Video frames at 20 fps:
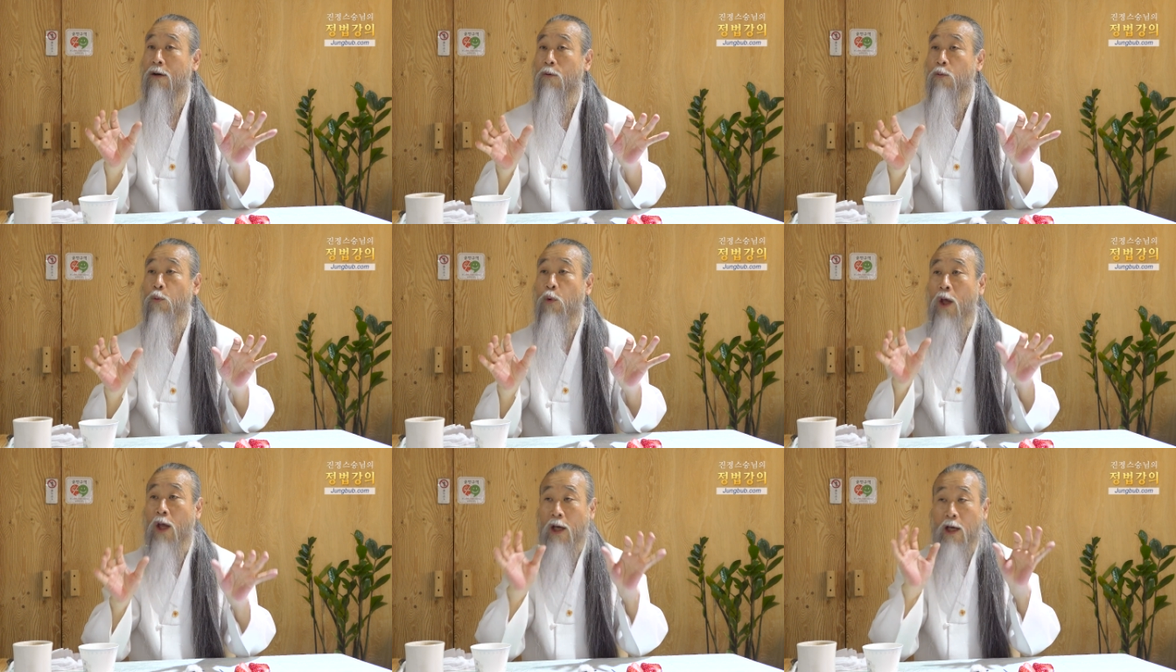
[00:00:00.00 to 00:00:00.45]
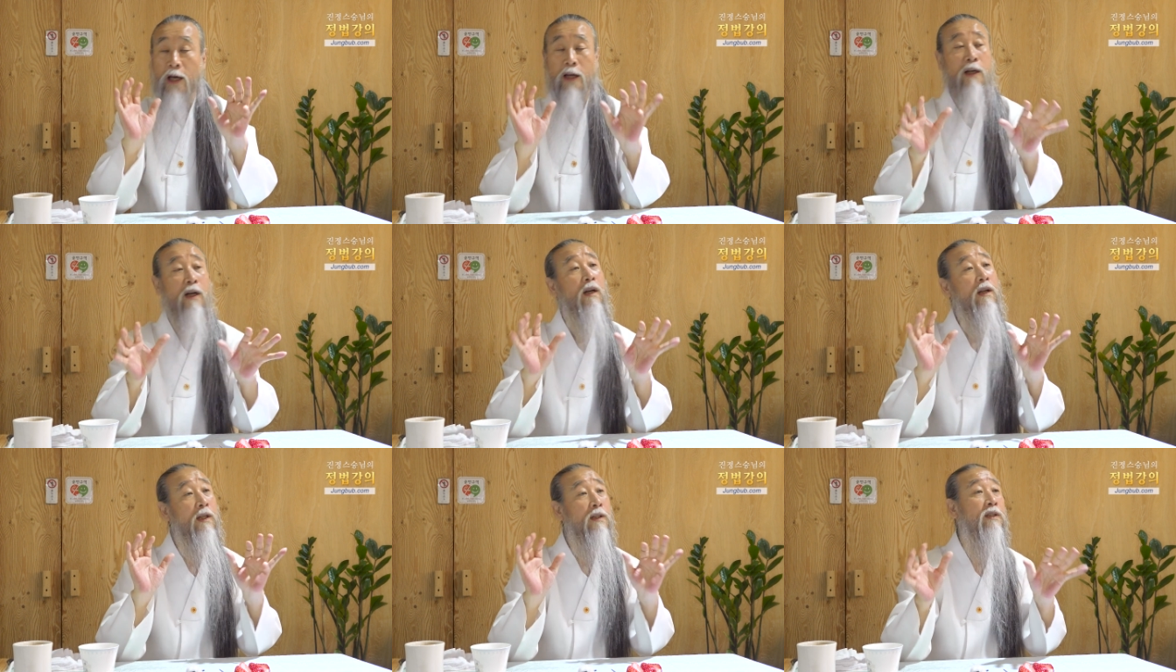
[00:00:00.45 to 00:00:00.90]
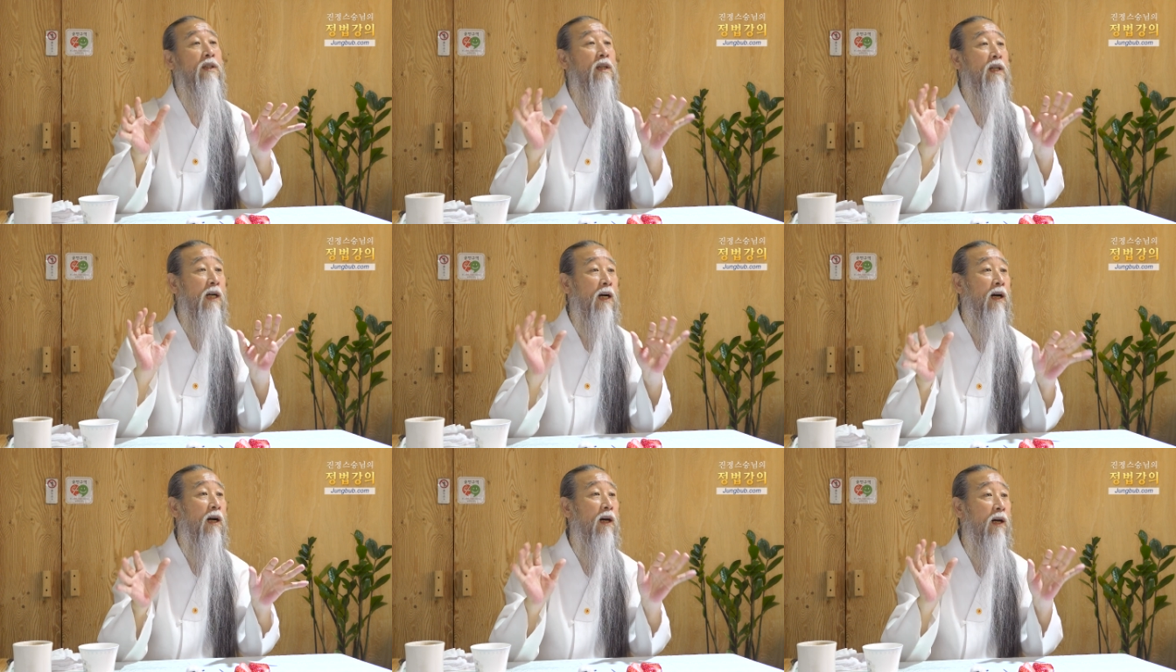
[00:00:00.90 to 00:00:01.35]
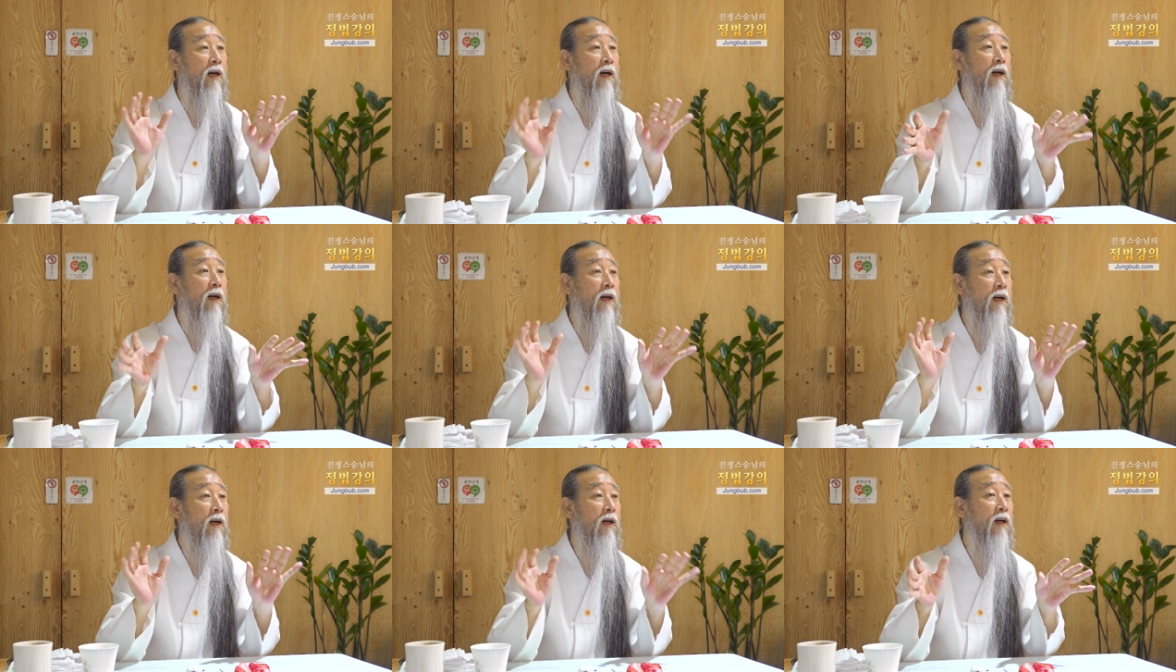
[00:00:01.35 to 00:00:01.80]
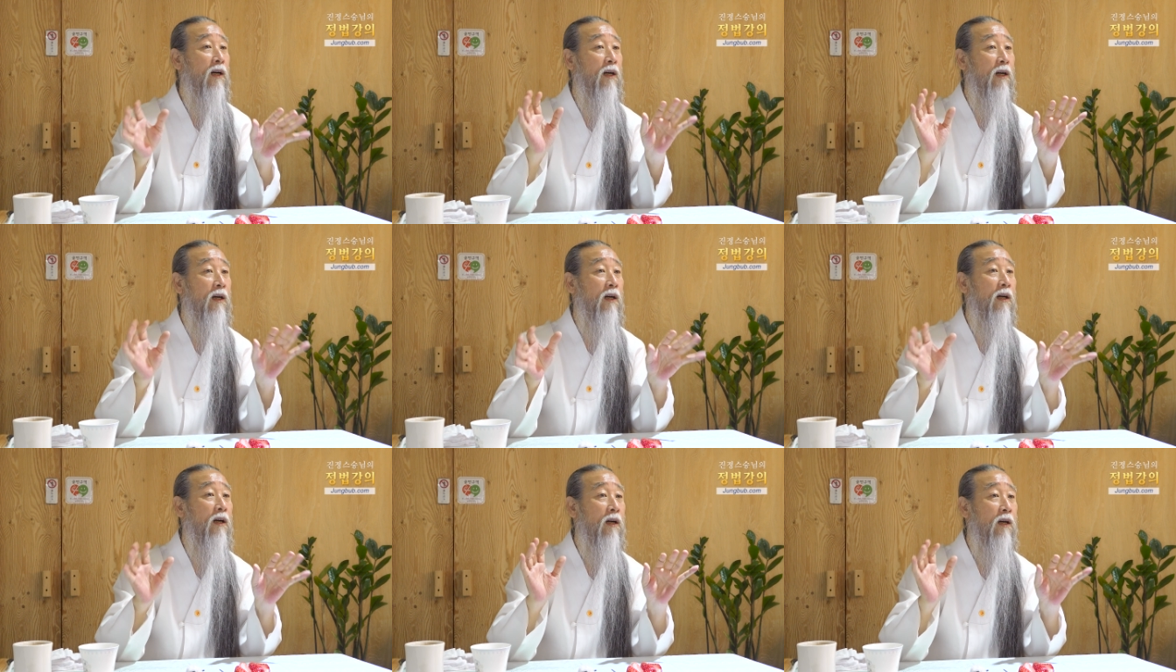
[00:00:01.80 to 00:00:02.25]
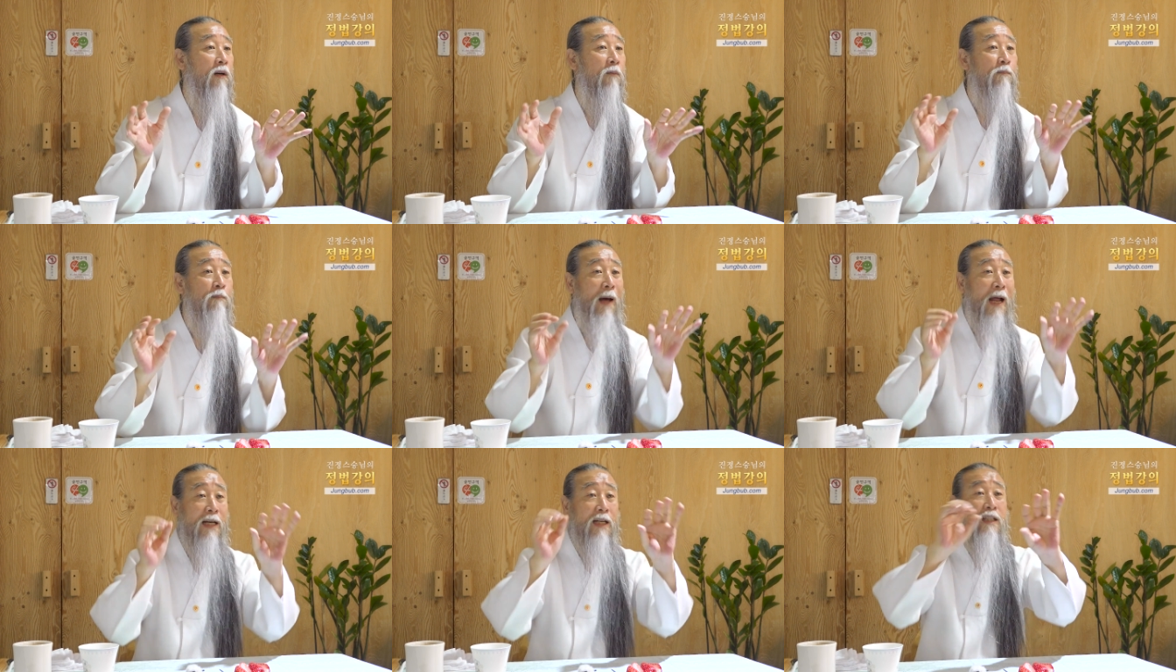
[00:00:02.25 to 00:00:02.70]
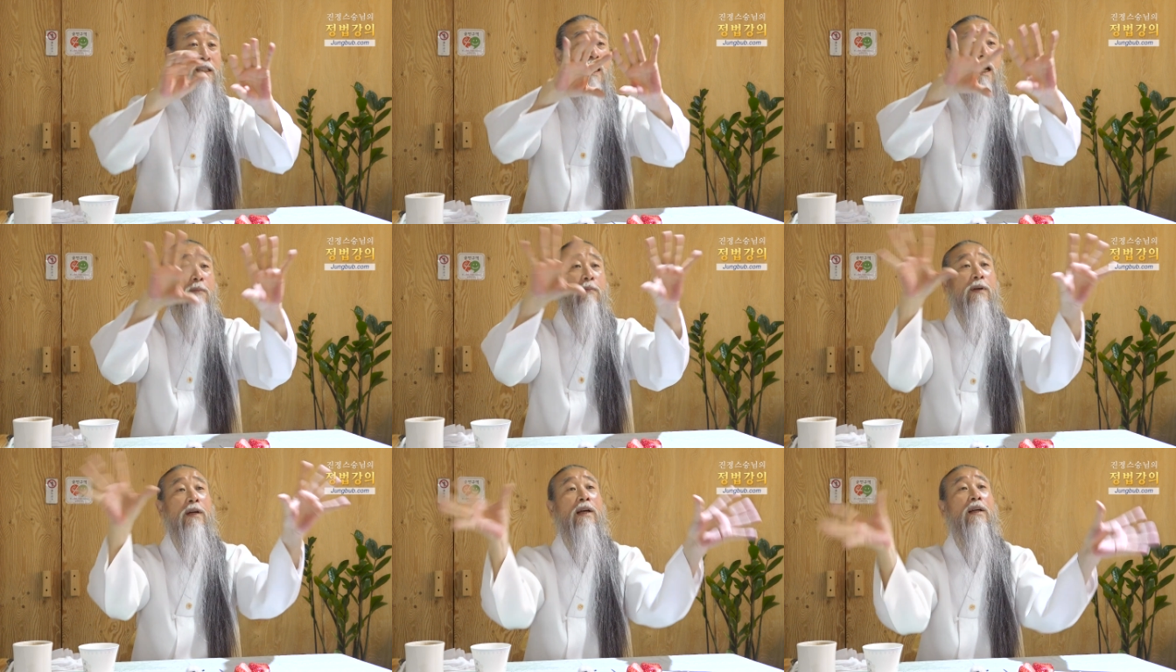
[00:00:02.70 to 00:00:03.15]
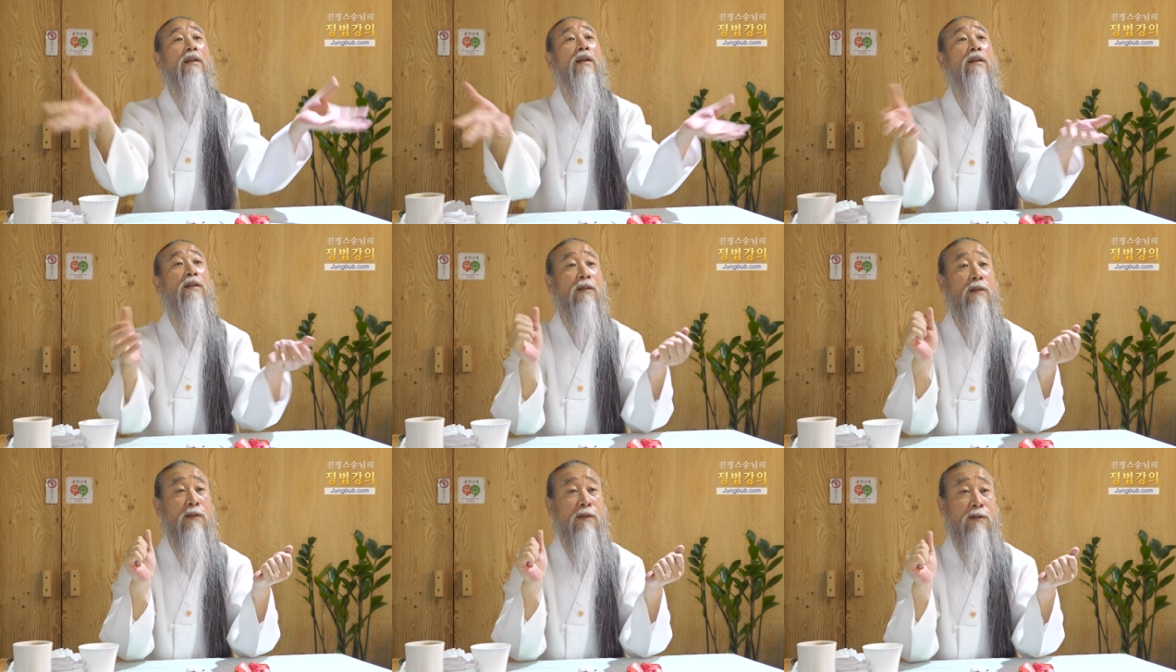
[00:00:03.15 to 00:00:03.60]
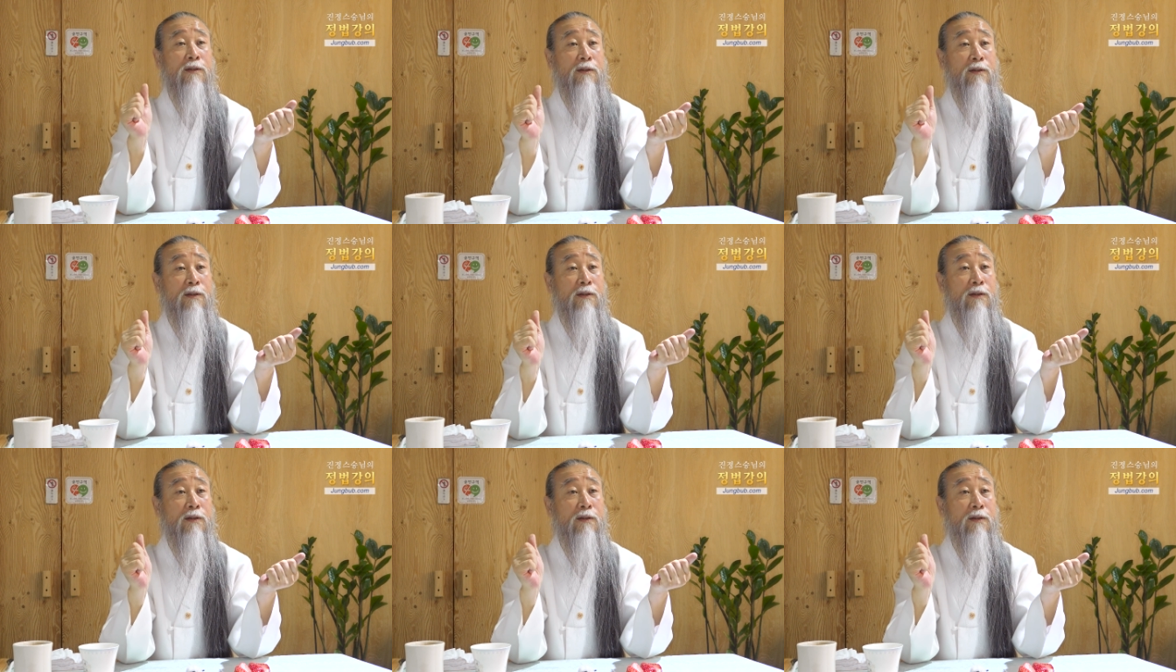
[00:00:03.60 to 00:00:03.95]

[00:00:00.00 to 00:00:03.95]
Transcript: 왜 가난해질까? 빨리 잡아야 되는 거죠.